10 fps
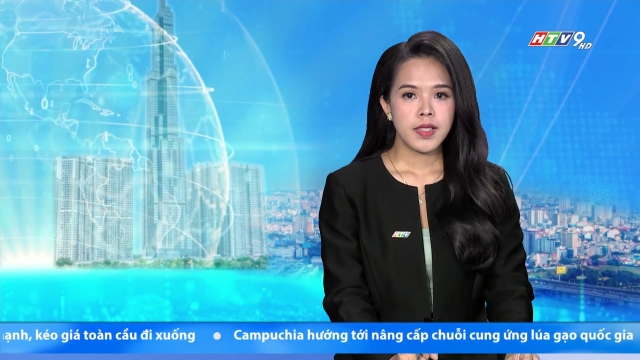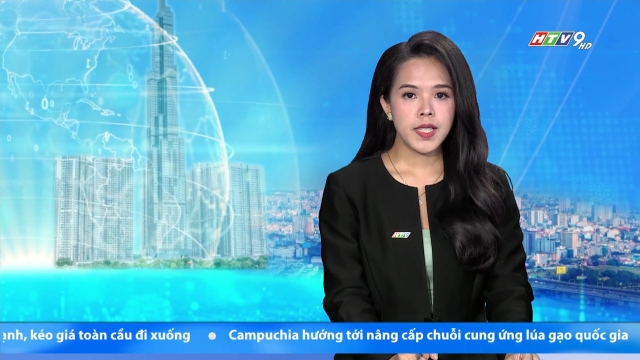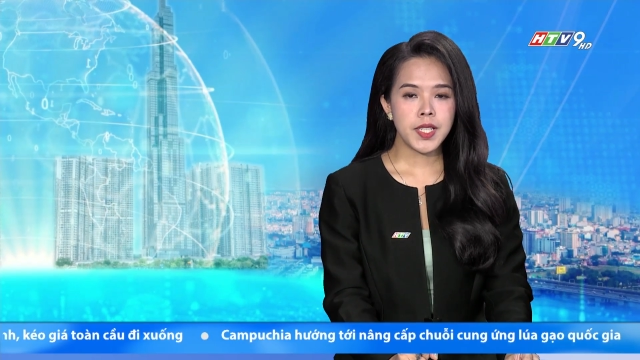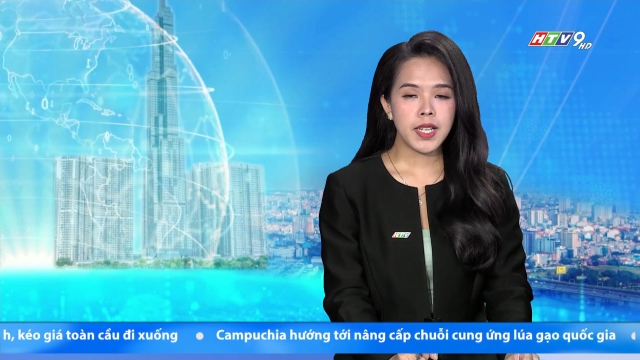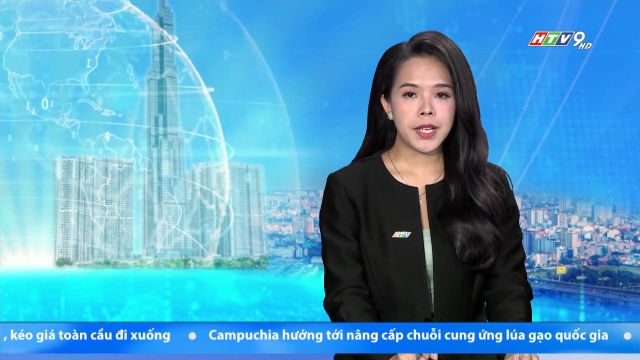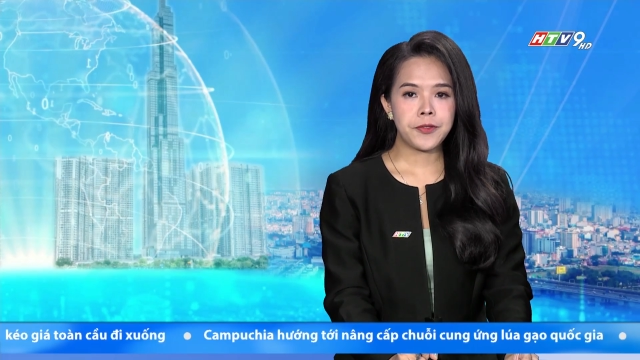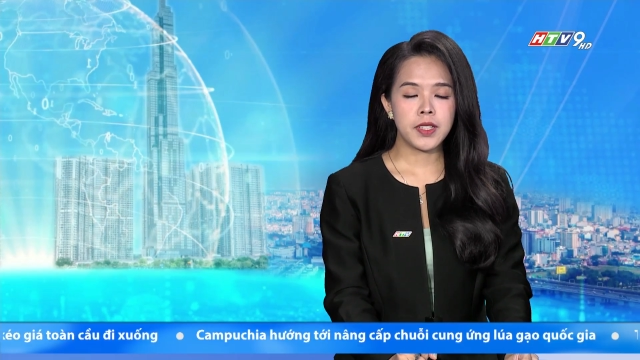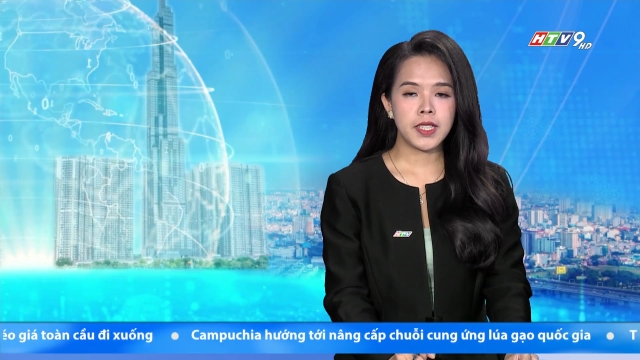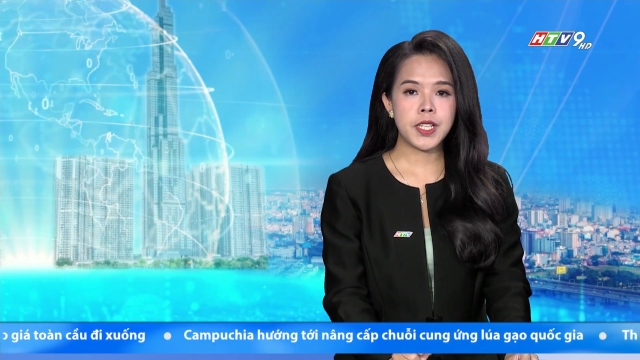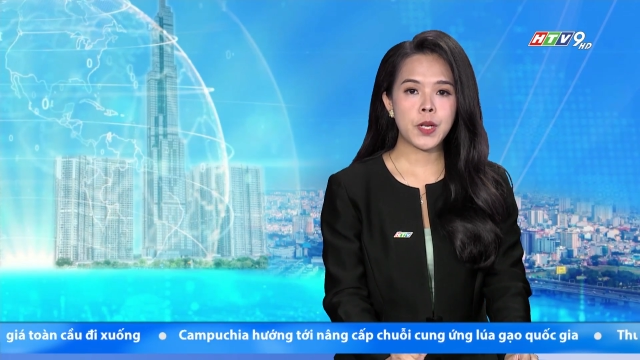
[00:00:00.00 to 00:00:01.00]
Xin trở lại
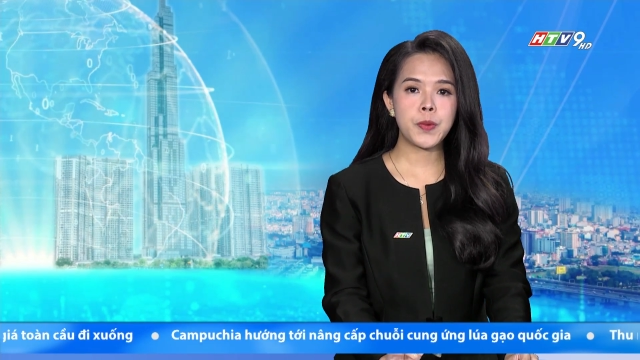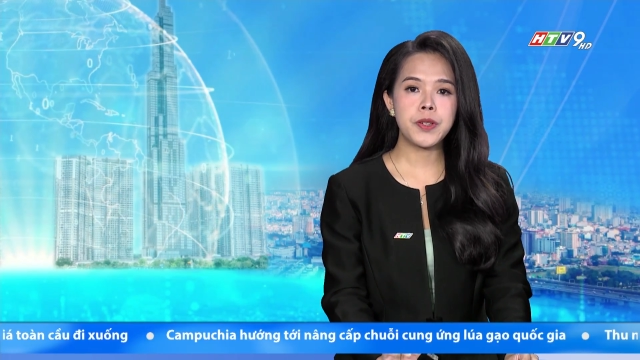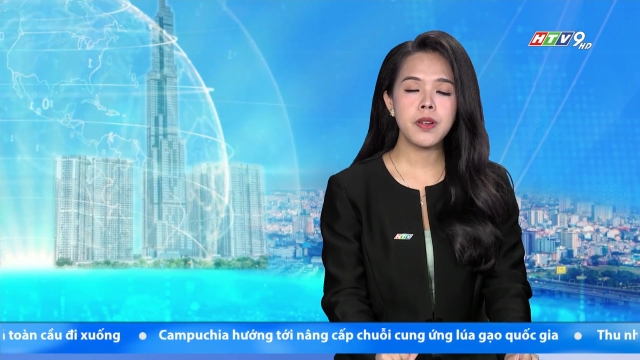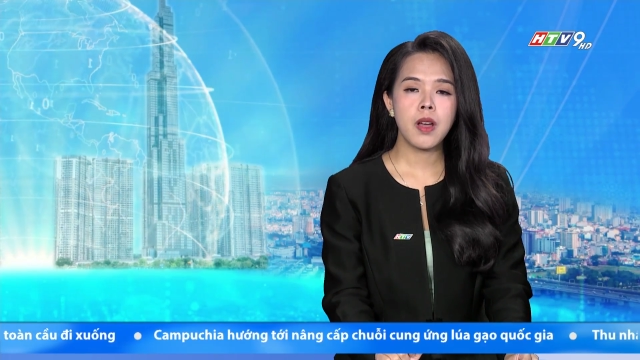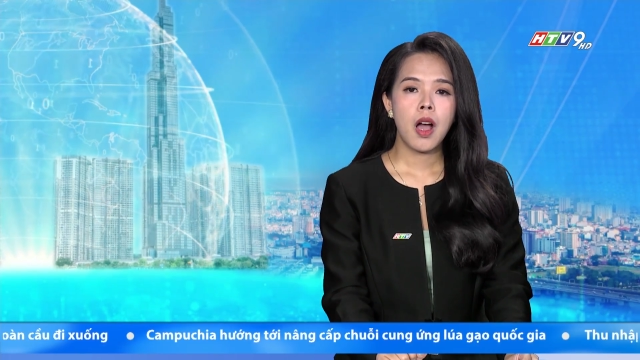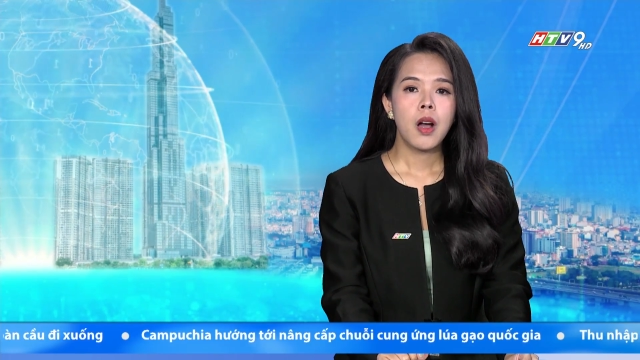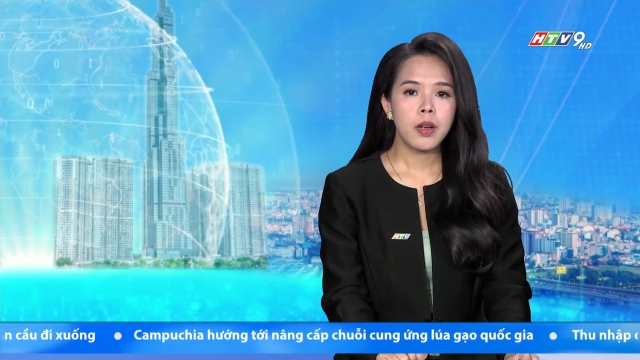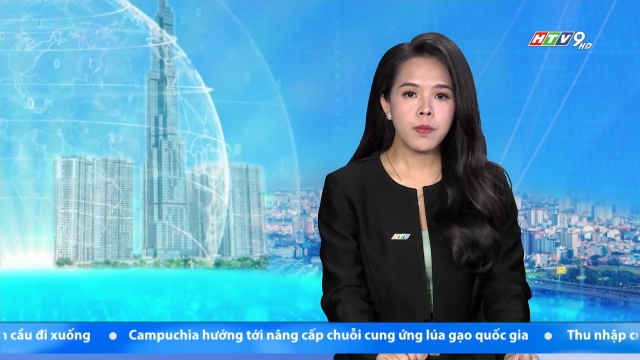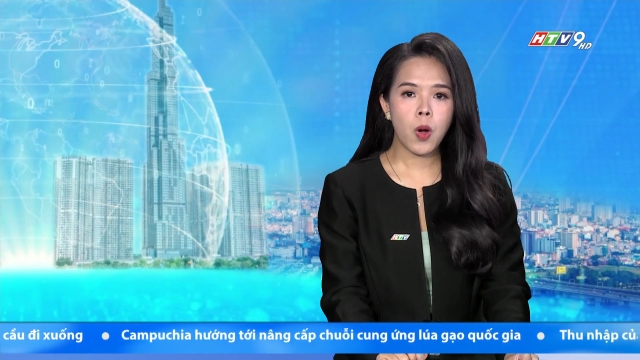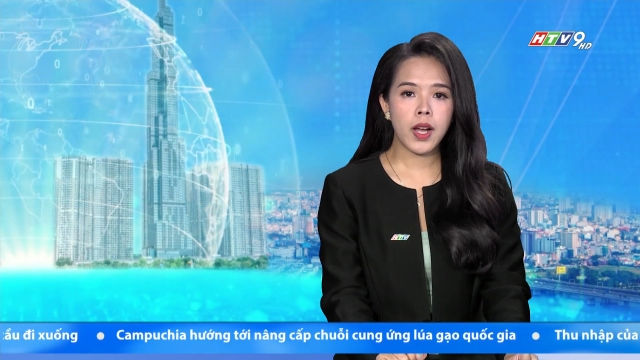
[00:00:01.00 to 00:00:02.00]
phần tin trong nước.
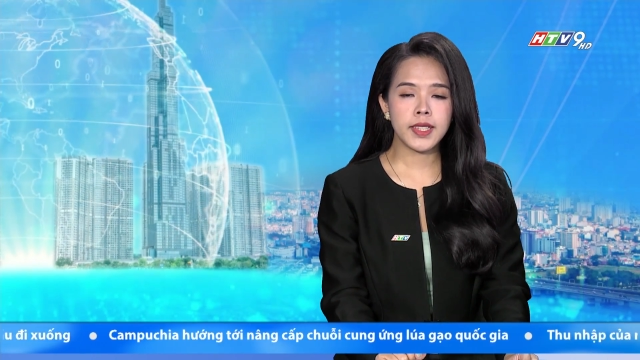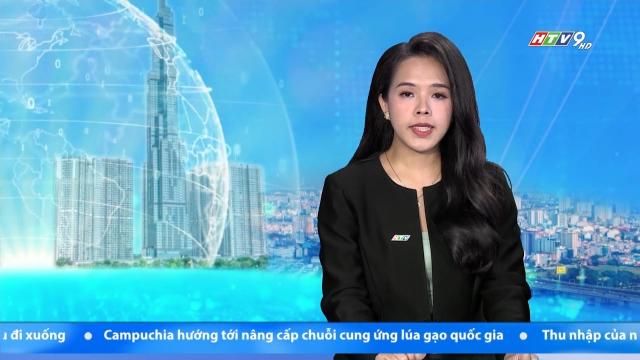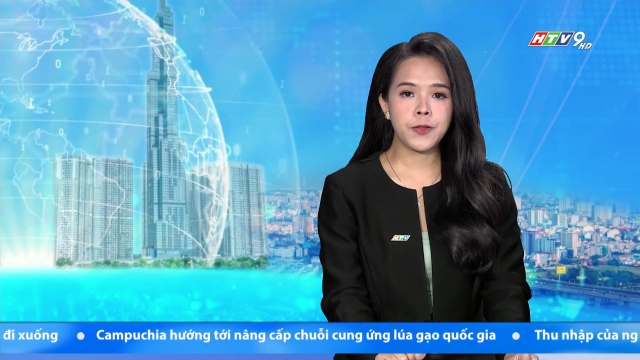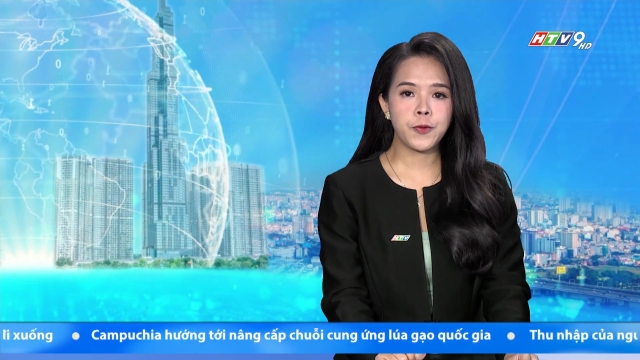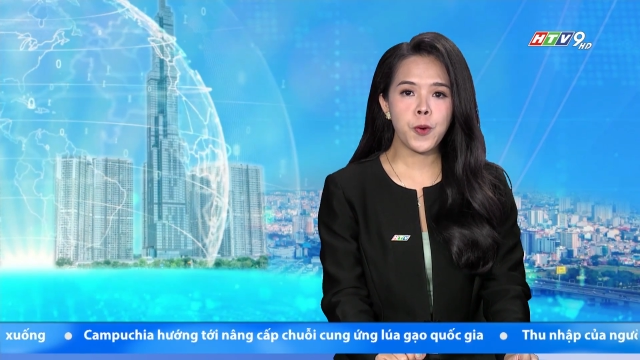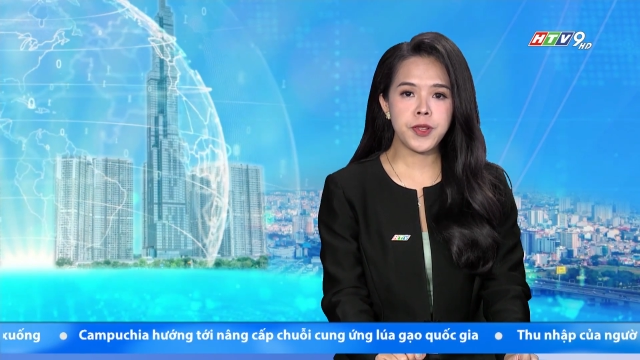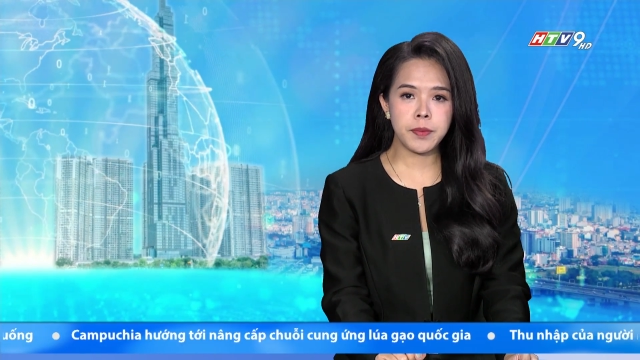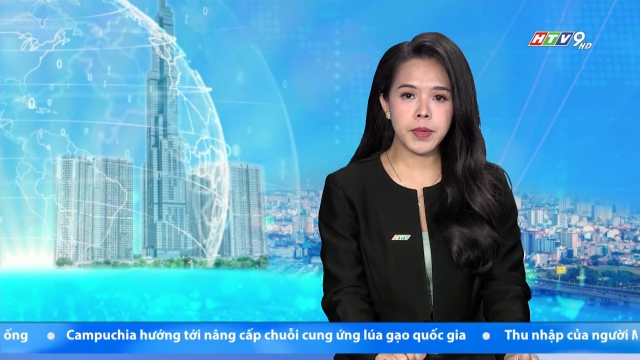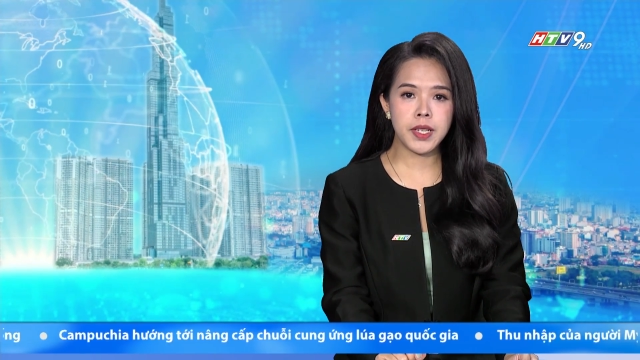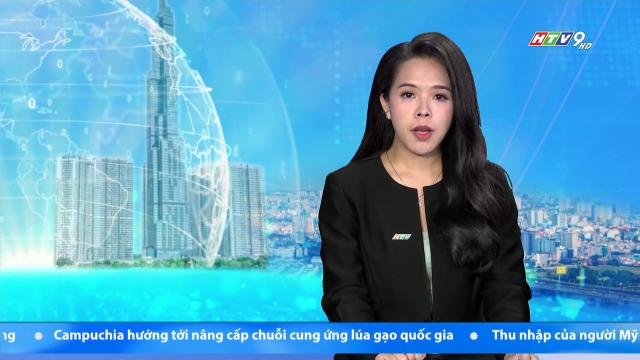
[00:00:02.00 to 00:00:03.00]
Hôm qua tại thành phố Hồ
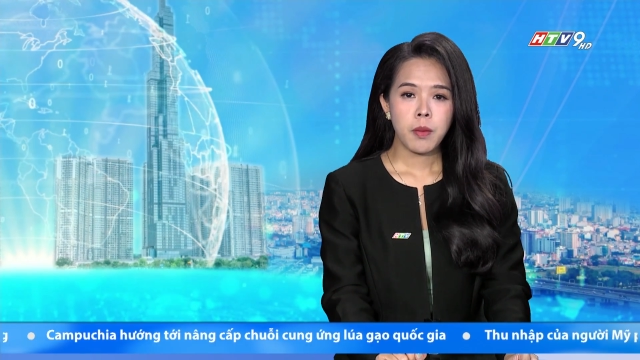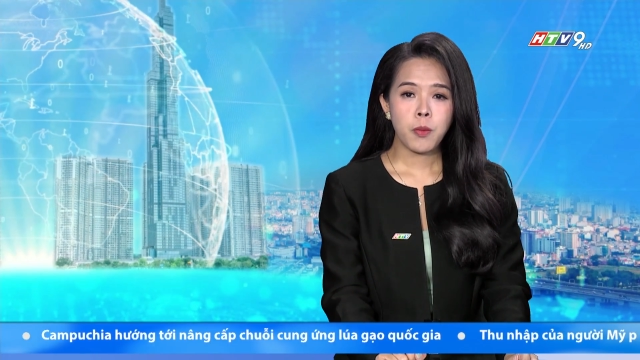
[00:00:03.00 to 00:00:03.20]
Chí Minh,